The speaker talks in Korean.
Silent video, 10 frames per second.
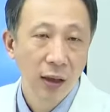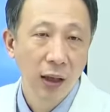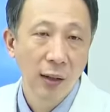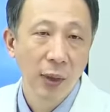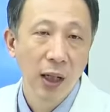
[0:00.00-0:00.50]
어,
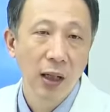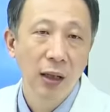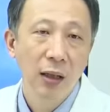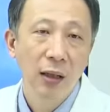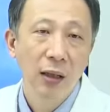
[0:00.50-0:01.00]

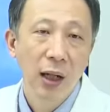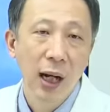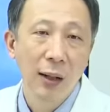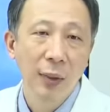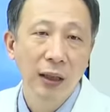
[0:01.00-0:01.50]
아마
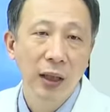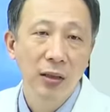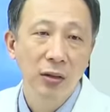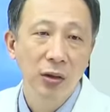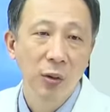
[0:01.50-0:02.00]
암에
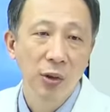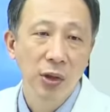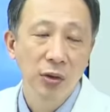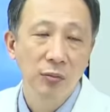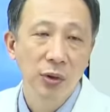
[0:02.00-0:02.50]
대해서
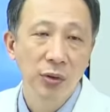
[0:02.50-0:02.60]
들어보셨던